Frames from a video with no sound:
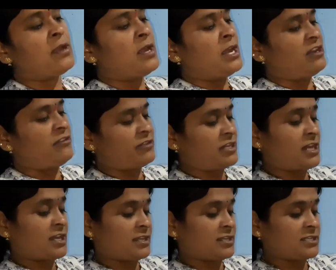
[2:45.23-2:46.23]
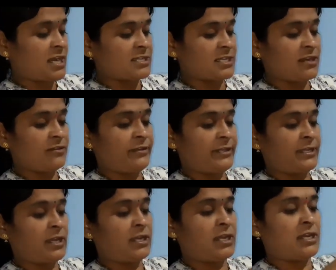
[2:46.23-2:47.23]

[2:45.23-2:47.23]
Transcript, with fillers: దెన్ నెక్స్ట్ ఇదిగోండి దీనికి వచ్చిన బ్లౌజ్